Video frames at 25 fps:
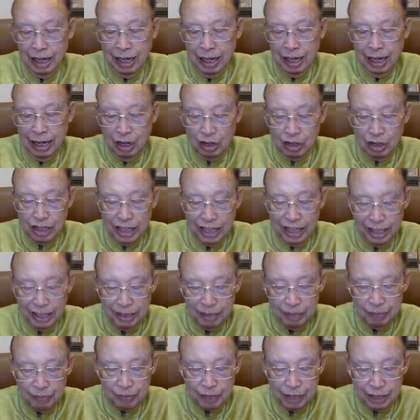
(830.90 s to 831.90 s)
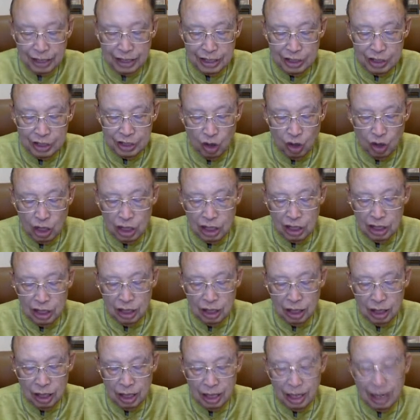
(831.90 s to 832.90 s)
เราจะเห็นอันที่สองคือ
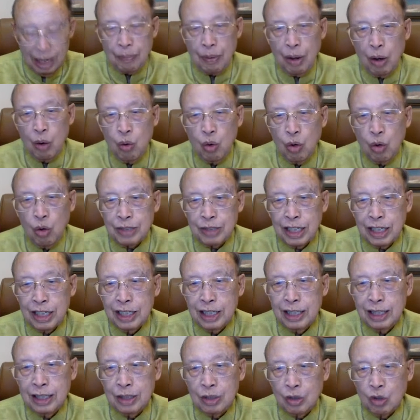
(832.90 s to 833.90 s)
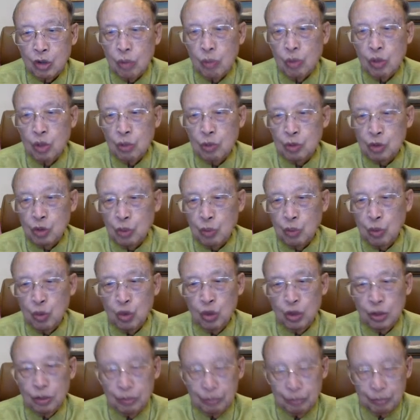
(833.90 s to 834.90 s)
รับเอาความเจริญความอุดมสมบูร
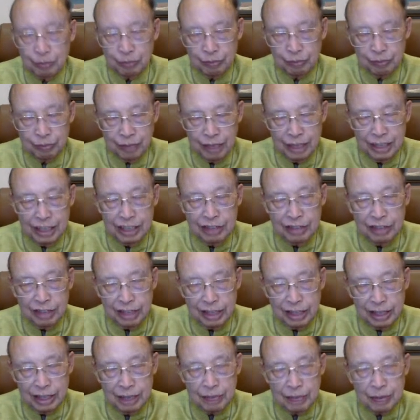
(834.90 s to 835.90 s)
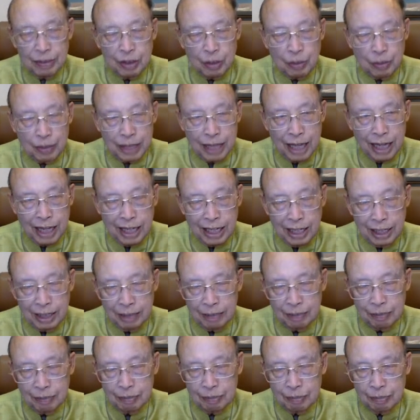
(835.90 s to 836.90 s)
ณ์ในชีวิตที่พระเจ้าประทานให้
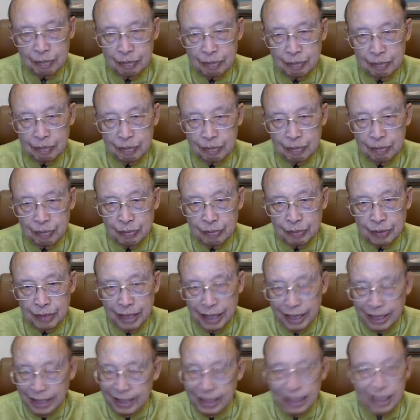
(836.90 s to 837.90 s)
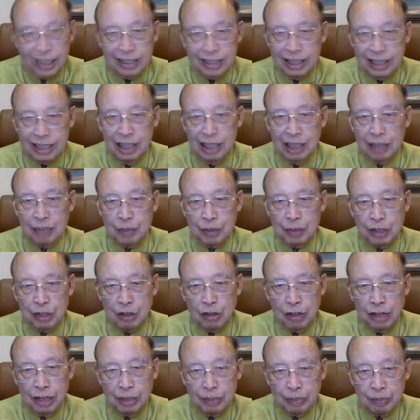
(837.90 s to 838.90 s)
เฮ็ดยังก็เจริญพระเจ้า
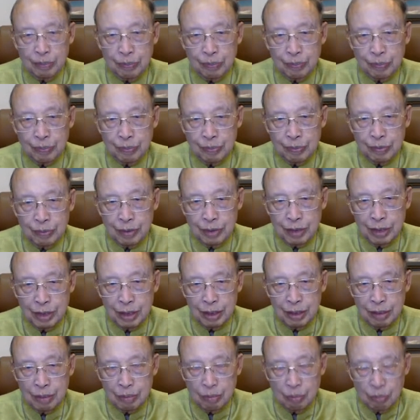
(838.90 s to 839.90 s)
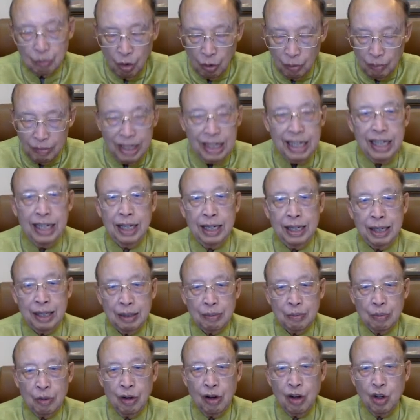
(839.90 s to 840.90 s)
อ่ะบ่มี
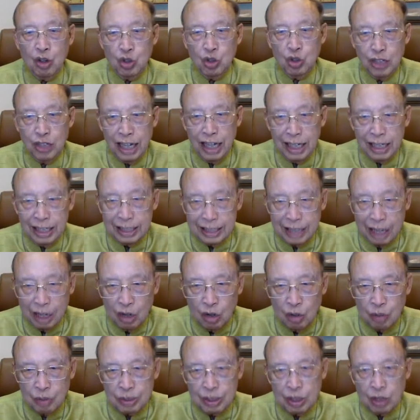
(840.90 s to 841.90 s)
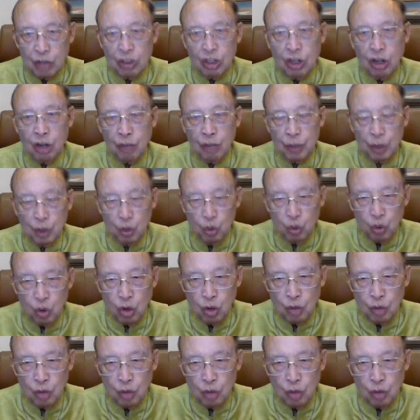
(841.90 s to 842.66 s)
พอเขาอยู่ในอาณาจักรของพระเจ้าแล้วเขาเป็นลูกของ